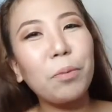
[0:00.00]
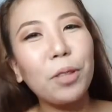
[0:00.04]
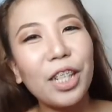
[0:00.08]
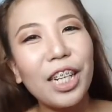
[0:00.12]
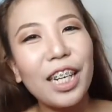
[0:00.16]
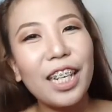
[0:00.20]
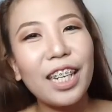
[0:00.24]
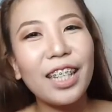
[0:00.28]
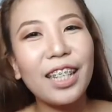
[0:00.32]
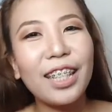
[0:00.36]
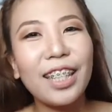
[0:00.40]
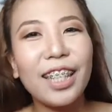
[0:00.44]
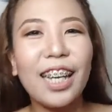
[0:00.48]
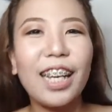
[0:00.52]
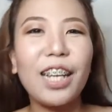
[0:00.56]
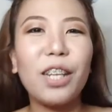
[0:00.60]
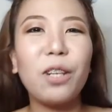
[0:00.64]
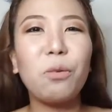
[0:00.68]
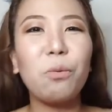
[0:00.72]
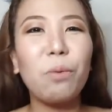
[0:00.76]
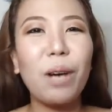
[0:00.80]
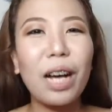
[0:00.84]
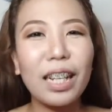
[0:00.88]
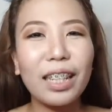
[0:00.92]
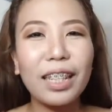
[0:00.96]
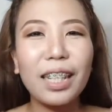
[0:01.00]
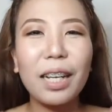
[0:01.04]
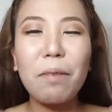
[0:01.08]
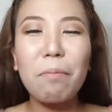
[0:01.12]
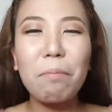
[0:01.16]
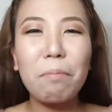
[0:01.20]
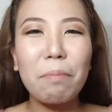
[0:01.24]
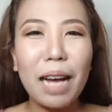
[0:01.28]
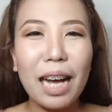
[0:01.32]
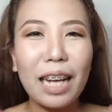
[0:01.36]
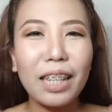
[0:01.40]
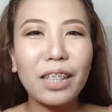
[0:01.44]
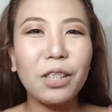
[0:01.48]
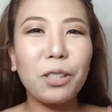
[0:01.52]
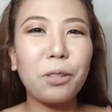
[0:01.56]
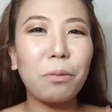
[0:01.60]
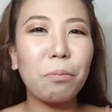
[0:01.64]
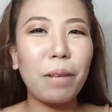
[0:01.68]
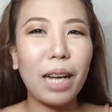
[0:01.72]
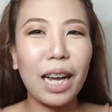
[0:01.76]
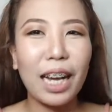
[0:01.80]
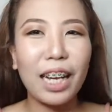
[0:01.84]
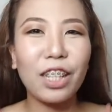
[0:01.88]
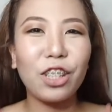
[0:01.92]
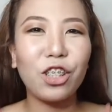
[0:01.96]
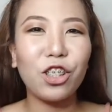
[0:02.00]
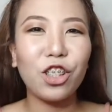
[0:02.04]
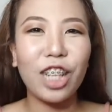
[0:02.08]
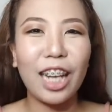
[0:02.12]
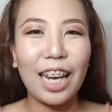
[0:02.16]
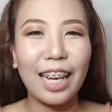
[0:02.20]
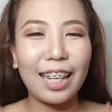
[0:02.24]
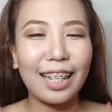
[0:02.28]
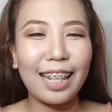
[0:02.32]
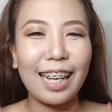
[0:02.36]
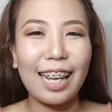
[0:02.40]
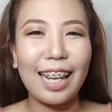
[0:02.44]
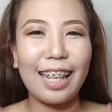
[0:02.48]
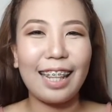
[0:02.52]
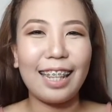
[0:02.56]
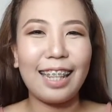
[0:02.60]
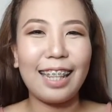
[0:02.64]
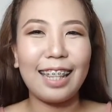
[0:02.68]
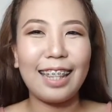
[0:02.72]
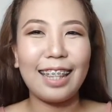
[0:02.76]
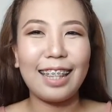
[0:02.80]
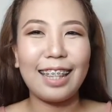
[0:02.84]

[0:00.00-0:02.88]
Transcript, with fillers: Breeze and welcome back to my channel.